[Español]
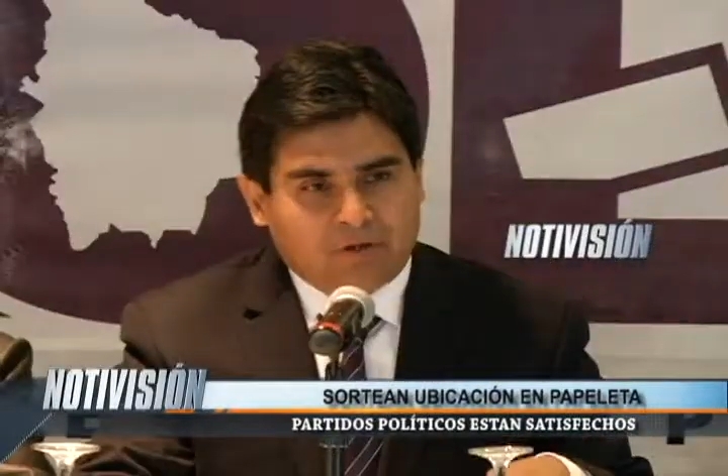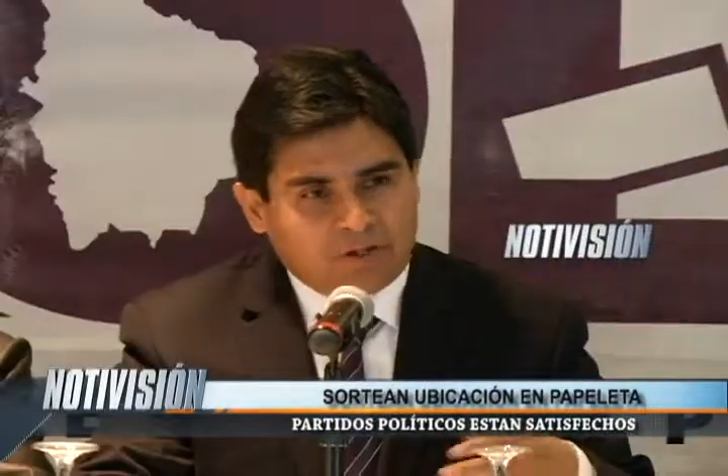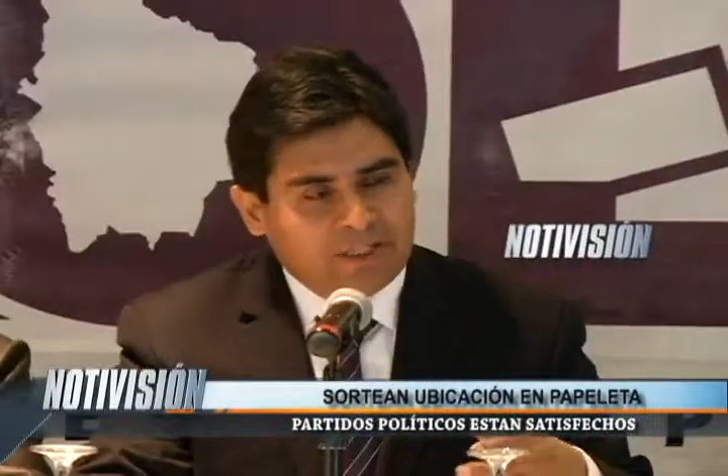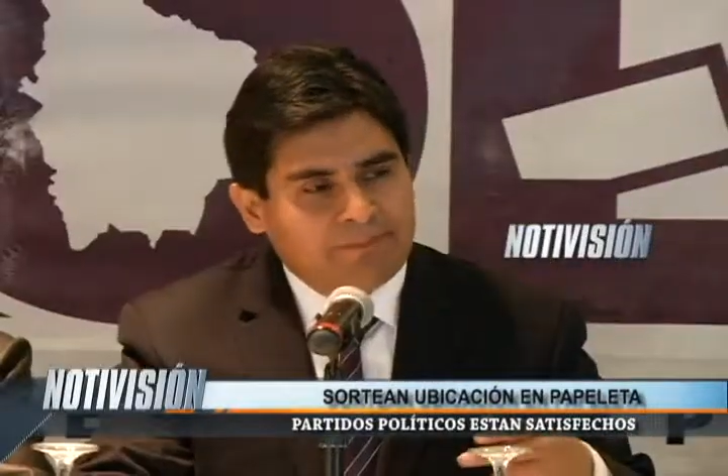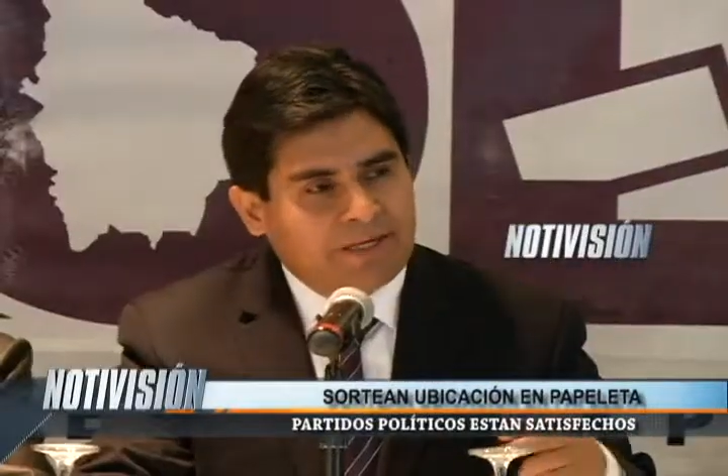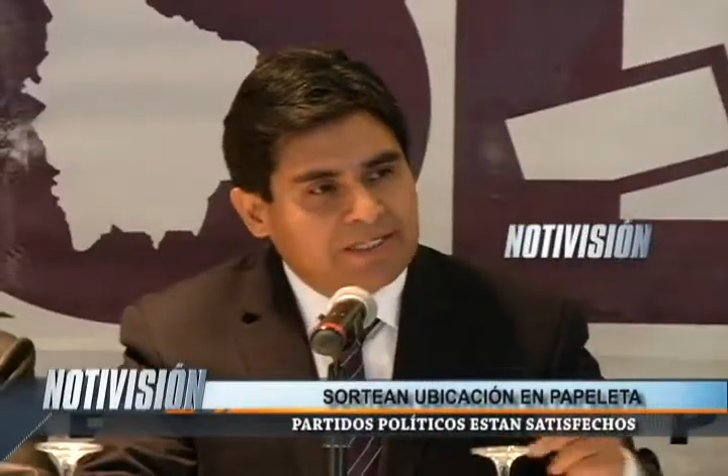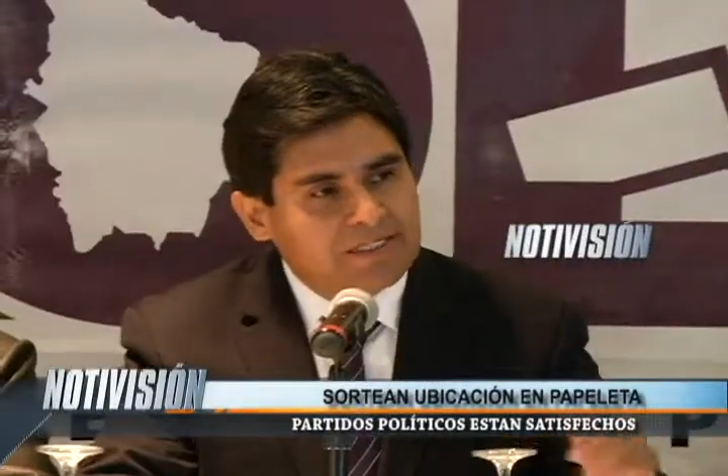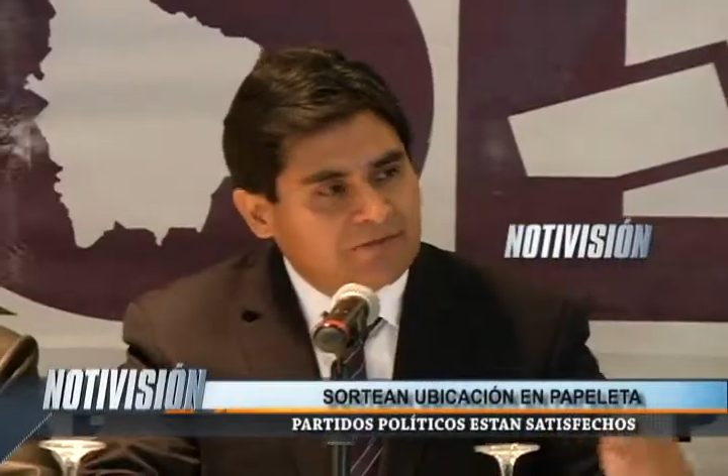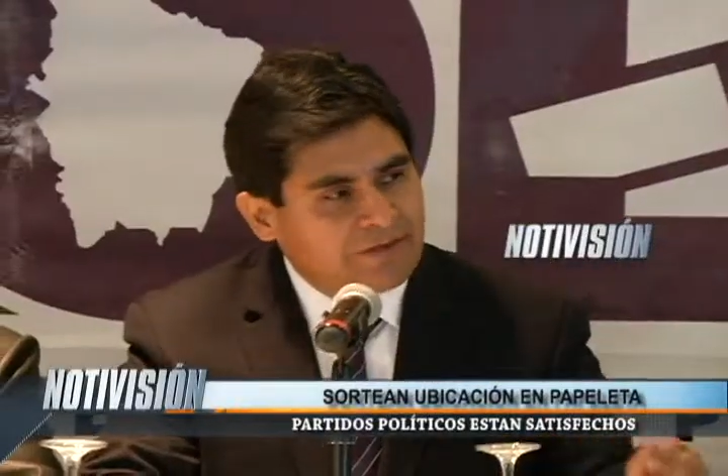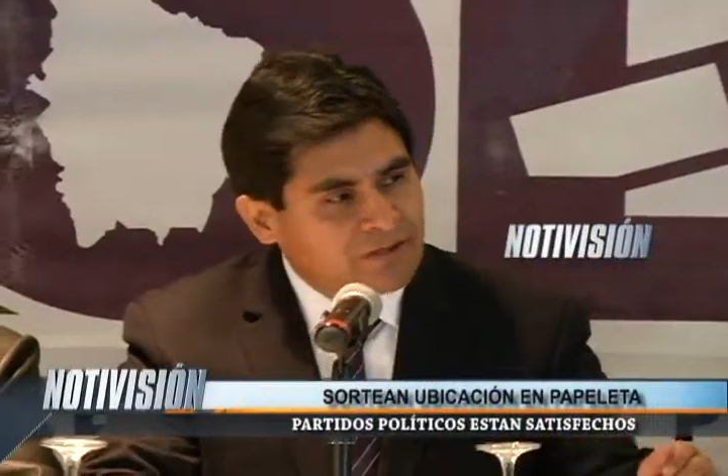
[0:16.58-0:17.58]
El
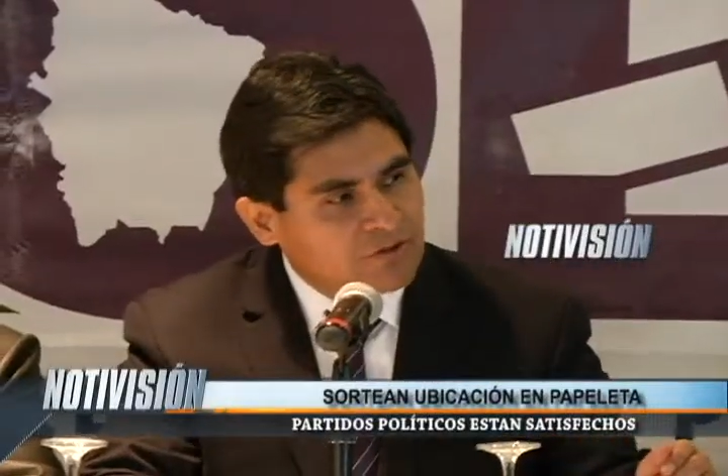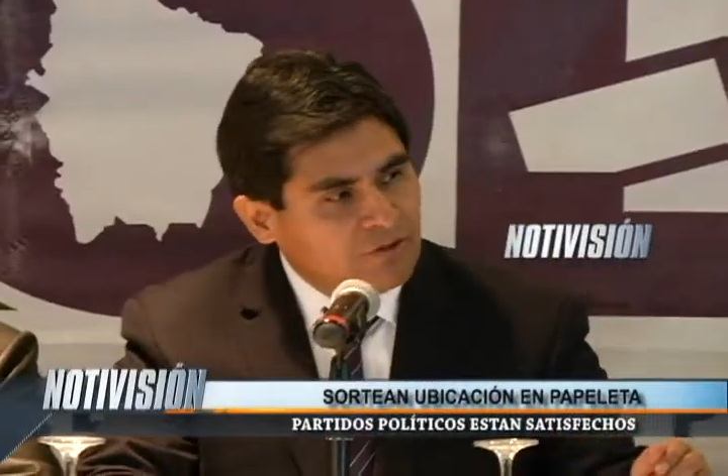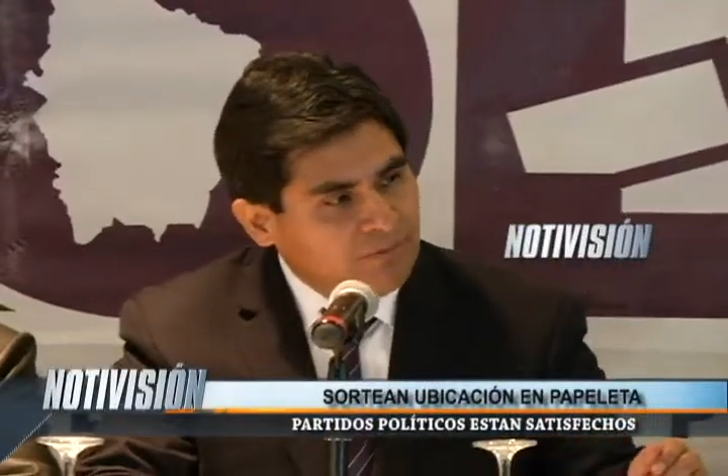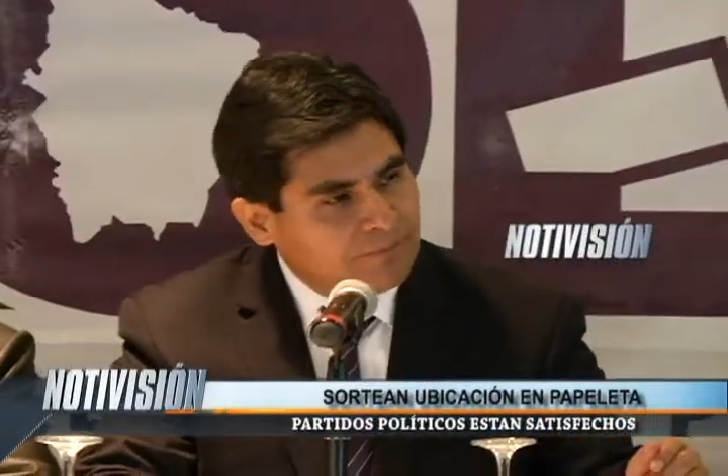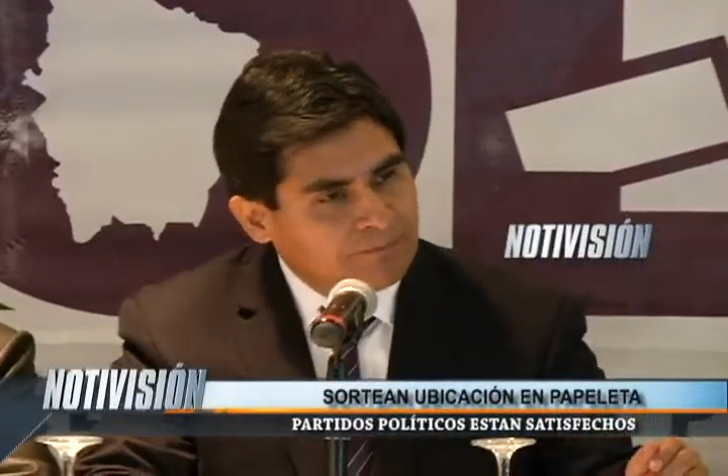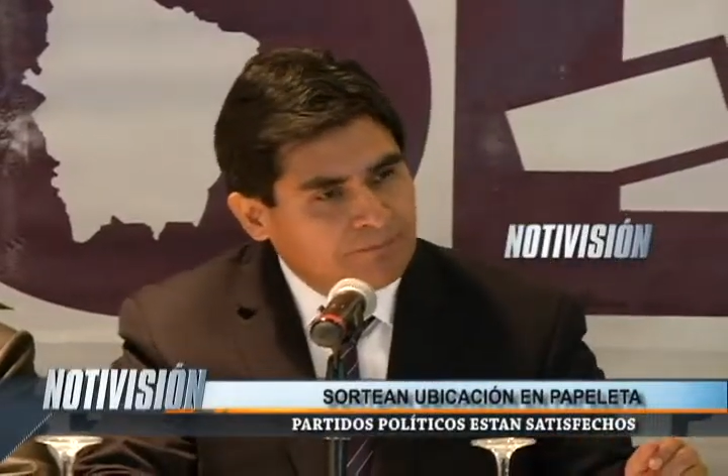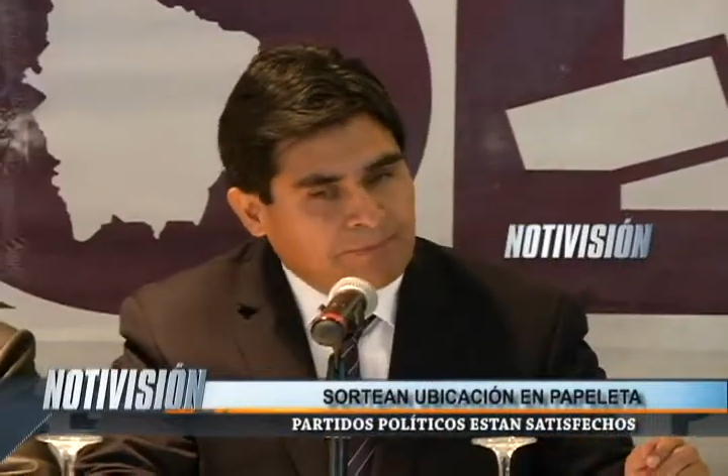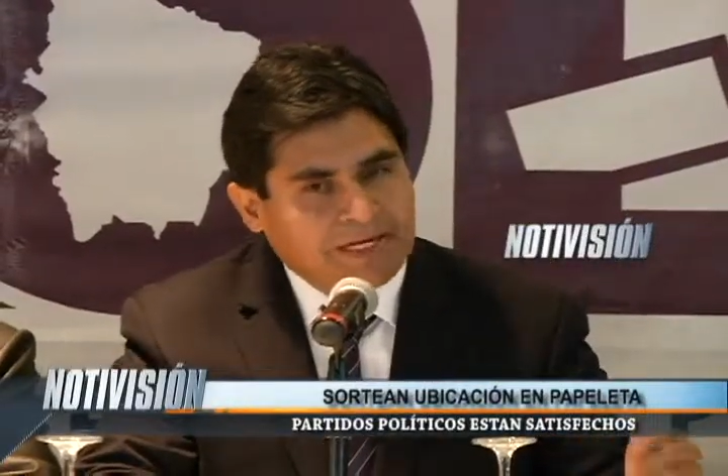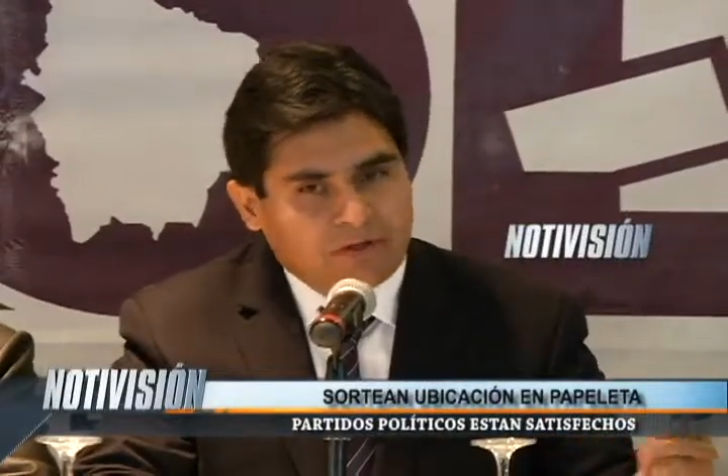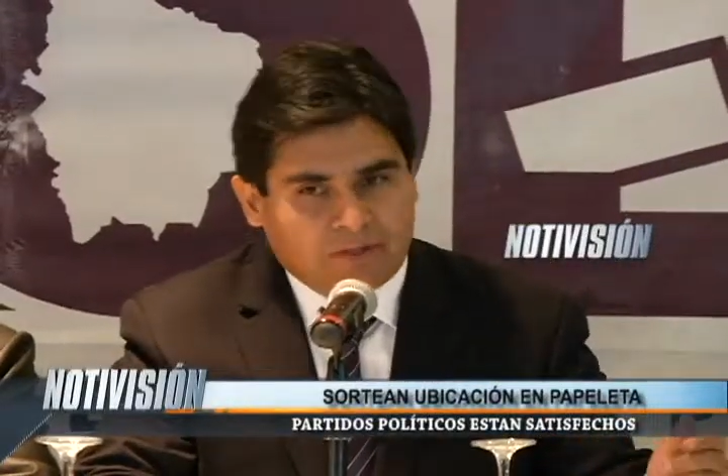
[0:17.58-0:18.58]
vicepresidente Wilfredo Bando
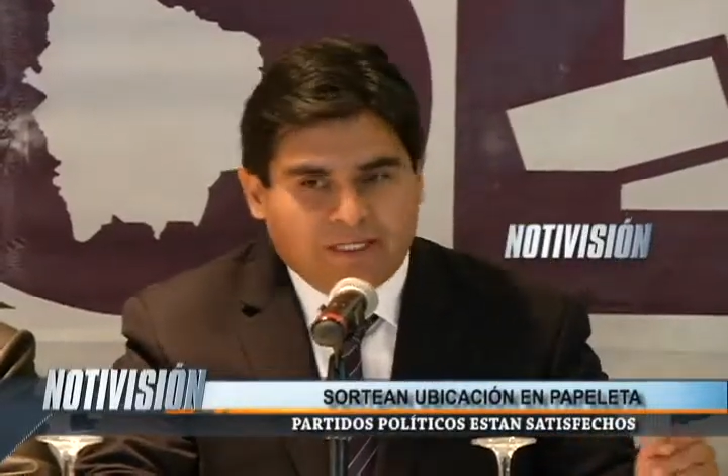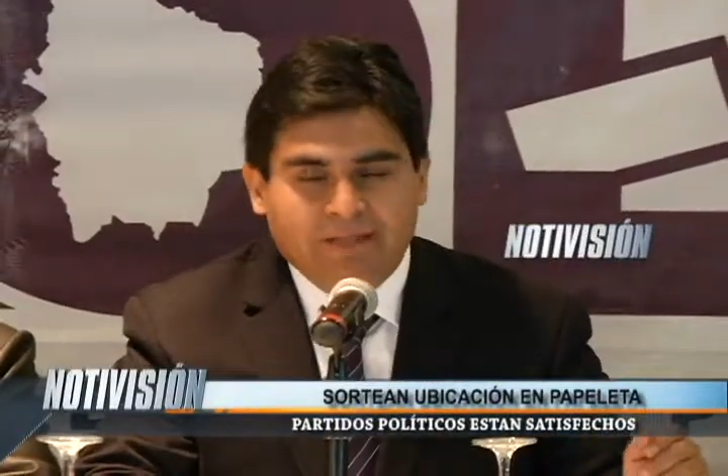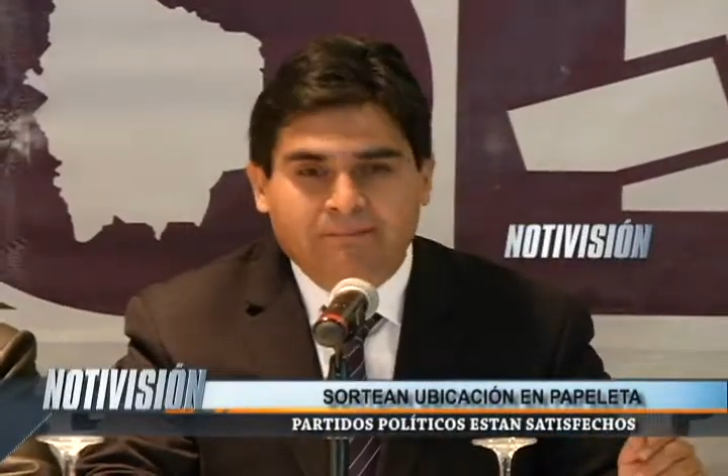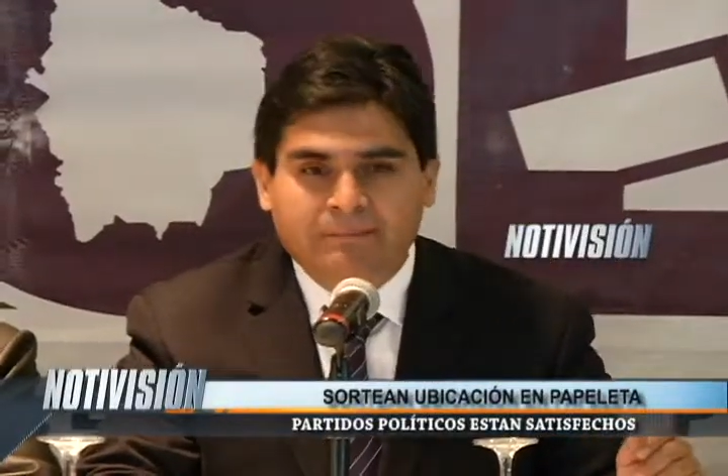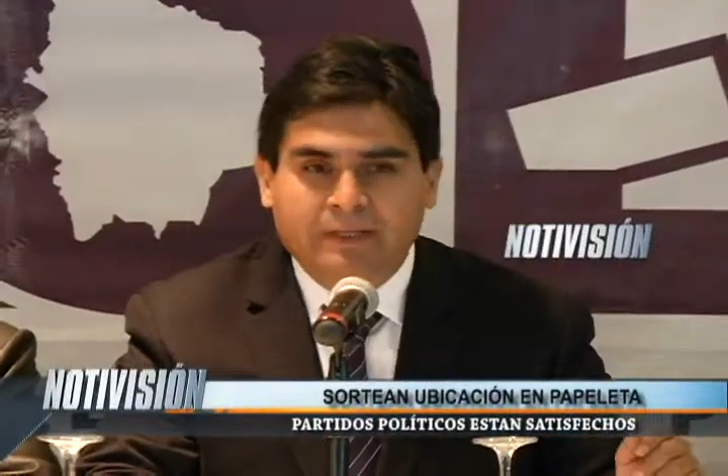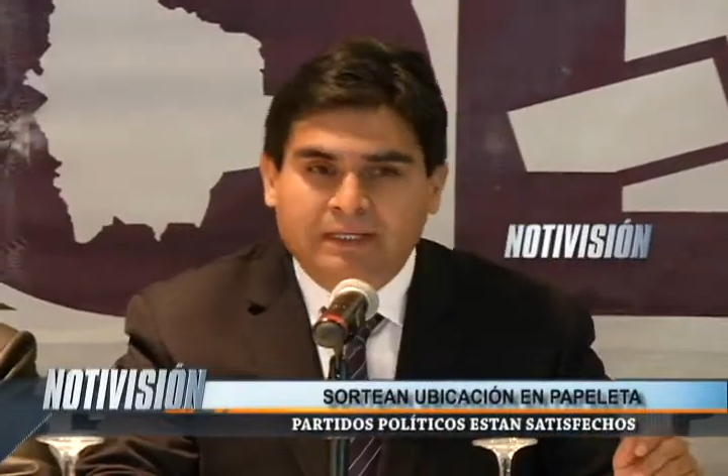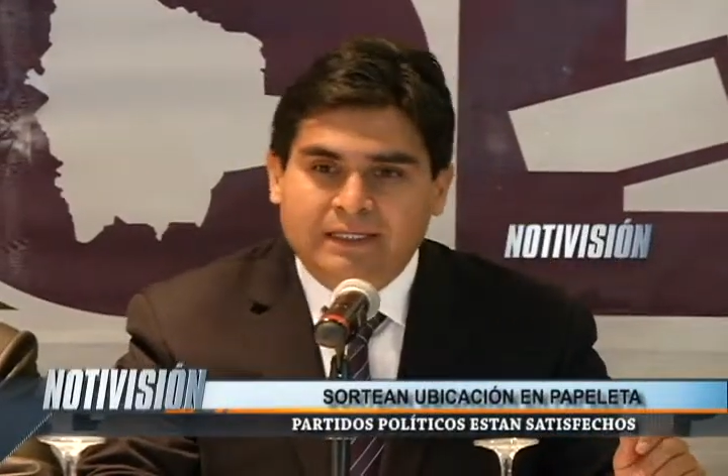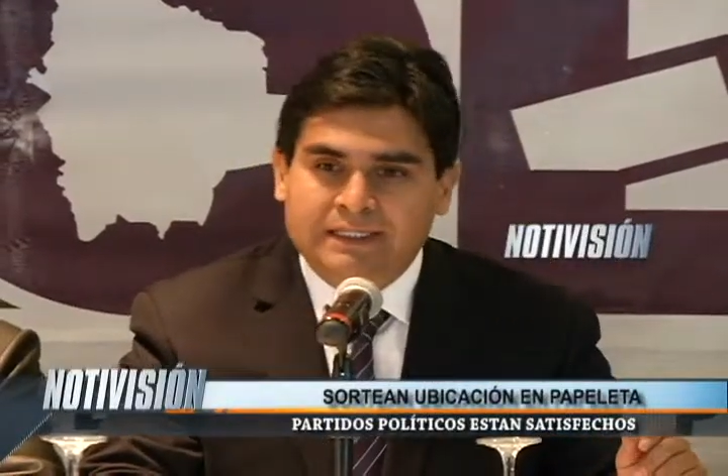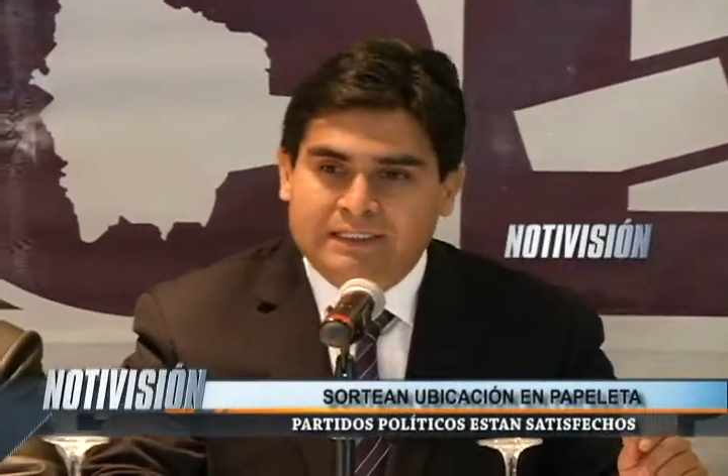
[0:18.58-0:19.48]
presidió el acto.